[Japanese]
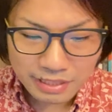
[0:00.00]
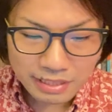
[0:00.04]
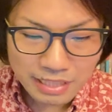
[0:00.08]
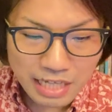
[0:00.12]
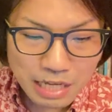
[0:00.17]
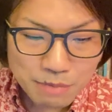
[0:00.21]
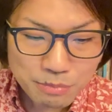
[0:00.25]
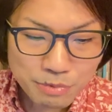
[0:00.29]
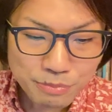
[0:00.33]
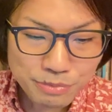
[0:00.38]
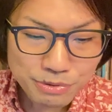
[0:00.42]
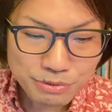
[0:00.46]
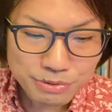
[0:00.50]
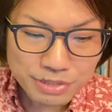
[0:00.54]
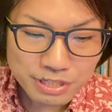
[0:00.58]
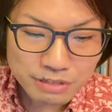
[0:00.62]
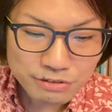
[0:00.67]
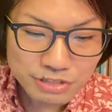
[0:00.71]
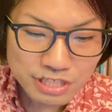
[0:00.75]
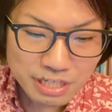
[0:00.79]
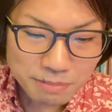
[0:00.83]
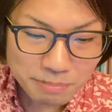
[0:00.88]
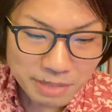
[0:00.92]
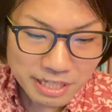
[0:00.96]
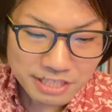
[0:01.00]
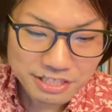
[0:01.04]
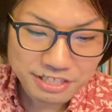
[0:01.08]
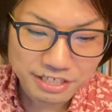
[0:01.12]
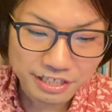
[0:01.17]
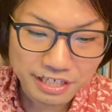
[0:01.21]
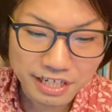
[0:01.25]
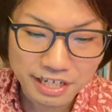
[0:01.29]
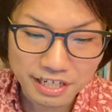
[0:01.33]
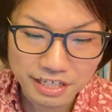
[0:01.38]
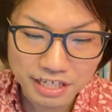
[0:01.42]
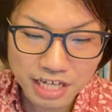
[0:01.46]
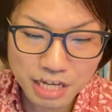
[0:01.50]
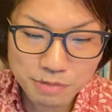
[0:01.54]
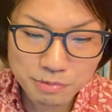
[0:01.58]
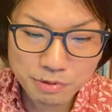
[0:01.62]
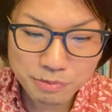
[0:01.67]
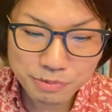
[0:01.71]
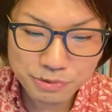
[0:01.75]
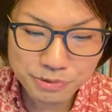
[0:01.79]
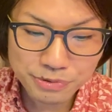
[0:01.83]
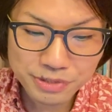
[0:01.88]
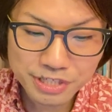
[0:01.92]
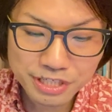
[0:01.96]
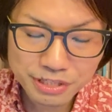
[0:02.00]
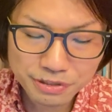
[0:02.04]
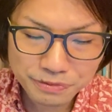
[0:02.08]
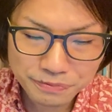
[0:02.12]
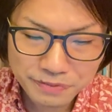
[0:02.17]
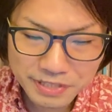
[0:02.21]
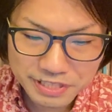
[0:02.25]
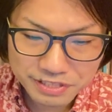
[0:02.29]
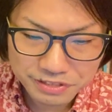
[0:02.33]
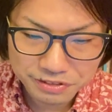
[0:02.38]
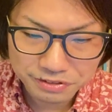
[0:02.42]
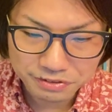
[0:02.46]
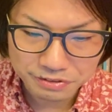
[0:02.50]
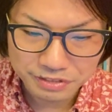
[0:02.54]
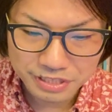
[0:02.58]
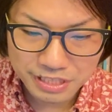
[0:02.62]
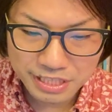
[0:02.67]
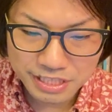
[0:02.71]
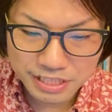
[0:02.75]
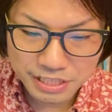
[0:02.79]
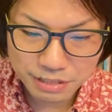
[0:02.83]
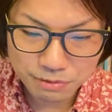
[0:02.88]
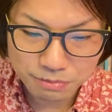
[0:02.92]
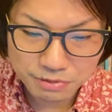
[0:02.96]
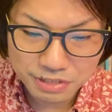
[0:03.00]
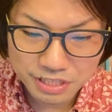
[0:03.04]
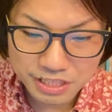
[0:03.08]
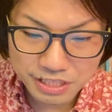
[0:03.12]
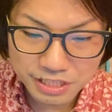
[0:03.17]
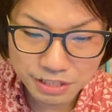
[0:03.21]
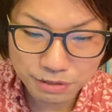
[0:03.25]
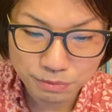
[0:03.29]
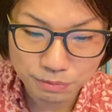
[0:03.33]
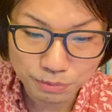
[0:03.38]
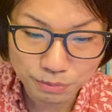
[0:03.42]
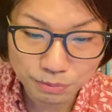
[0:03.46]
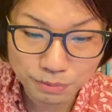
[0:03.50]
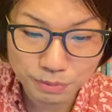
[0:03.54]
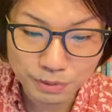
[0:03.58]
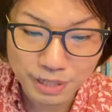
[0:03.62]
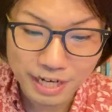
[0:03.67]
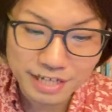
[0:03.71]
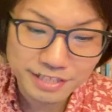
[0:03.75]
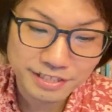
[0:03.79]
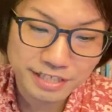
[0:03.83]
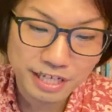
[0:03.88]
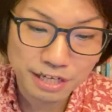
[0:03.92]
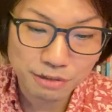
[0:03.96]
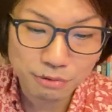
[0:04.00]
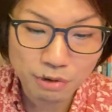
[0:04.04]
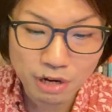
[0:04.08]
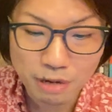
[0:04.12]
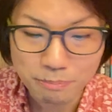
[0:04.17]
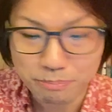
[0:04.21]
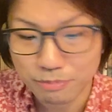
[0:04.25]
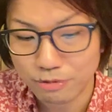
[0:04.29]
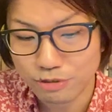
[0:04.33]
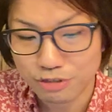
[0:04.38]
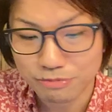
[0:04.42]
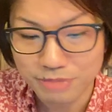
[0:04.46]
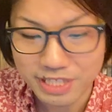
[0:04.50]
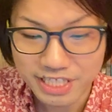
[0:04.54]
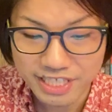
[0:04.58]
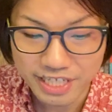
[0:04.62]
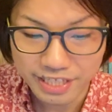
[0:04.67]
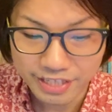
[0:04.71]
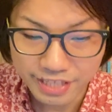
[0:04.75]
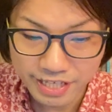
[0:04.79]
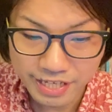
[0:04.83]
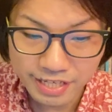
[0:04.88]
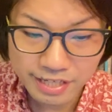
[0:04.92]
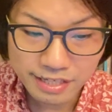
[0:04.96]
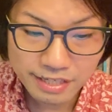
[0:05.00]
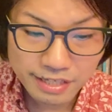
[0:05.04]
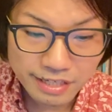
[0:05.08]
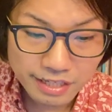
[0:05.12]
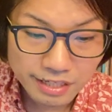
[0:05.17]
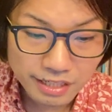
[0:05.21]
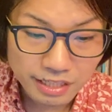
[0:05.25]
ライブビューイングジャパン社がライブビューイングフェスにせんにじゅうの開催を発表しましたね。